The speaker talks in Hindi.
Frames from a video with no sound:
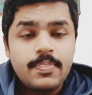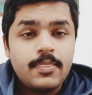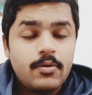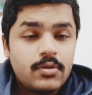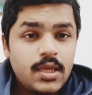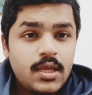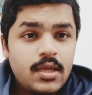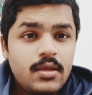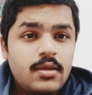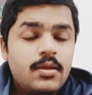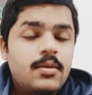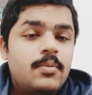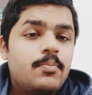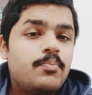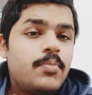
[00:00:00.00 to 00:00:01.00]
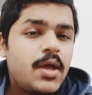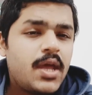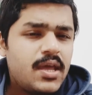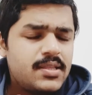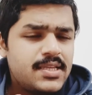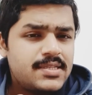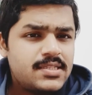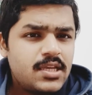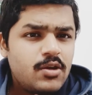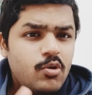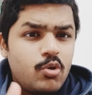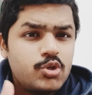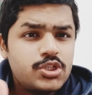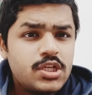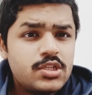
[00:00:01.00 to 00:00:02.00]
ओके मैं जैसे
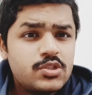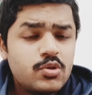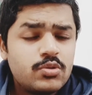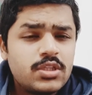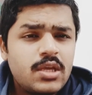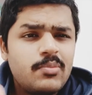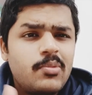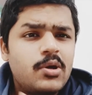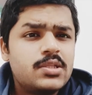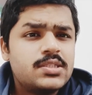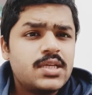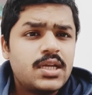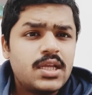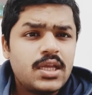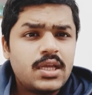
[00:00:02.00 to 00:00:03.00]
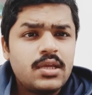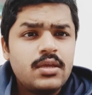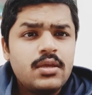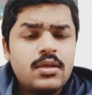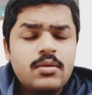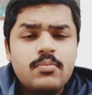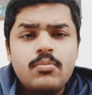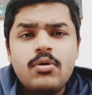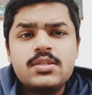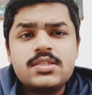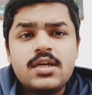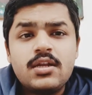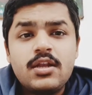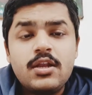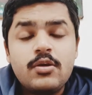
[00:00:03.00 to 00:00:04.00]
क्वेश्चंस होते हैं बहुत सारे बहुत
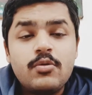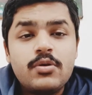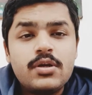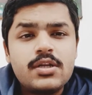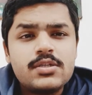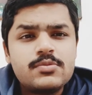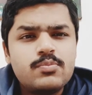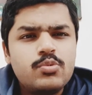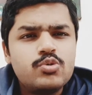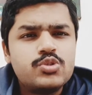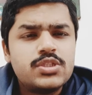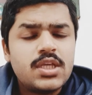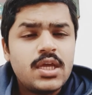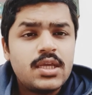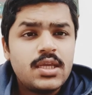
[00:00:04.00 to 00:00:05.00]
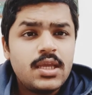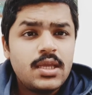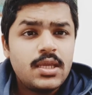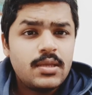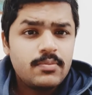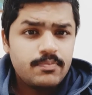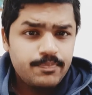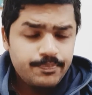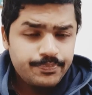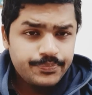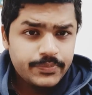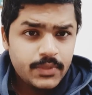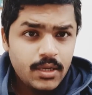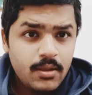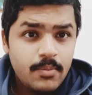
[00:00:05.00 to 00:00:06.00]
सारे रिक्रूटर्स पूछते हैं कि
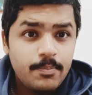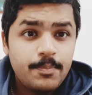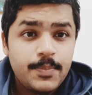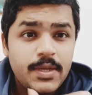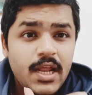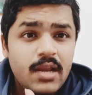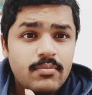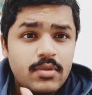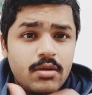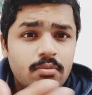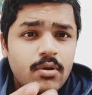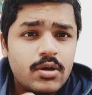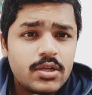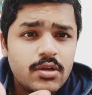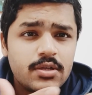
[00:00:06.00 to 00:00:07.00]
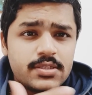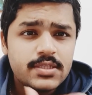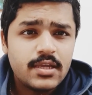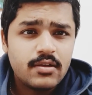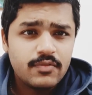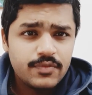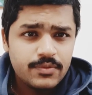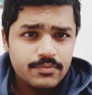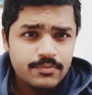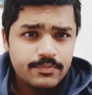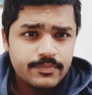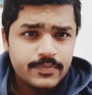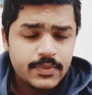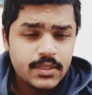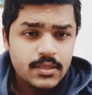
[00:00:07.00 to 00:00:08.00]
टेल मी अबाउट योर सेल्फ
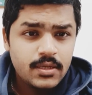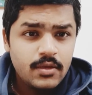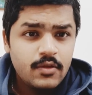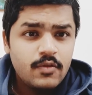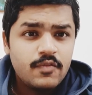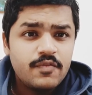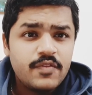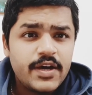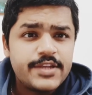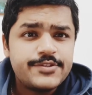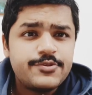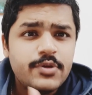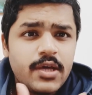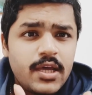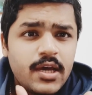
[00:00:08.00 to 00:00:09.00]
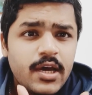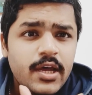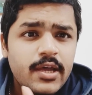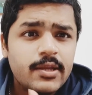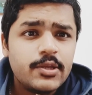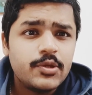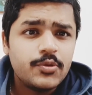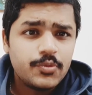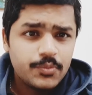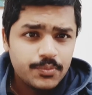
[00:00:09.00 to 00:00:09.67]
वाई शुड आई हायर यू